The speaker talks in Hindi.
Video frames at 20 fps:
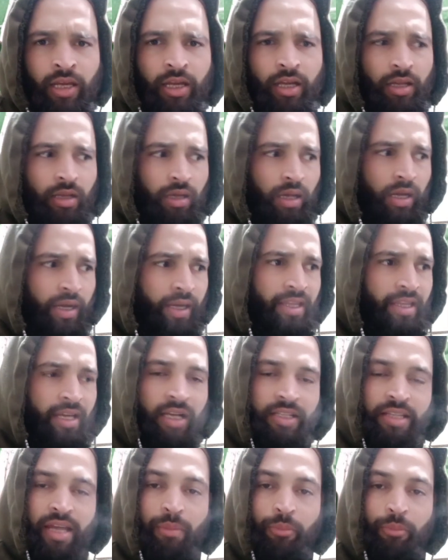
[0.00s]
अगर
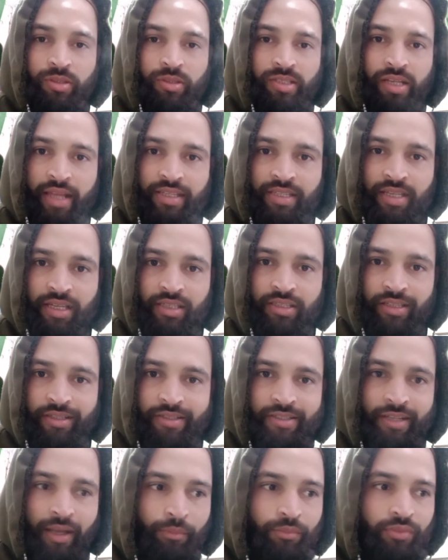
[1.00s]
देखा जाए बहुत सारे ऐसे
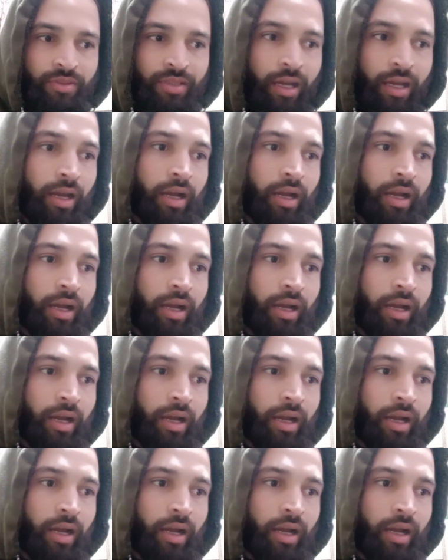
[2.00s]
सिस्टम्स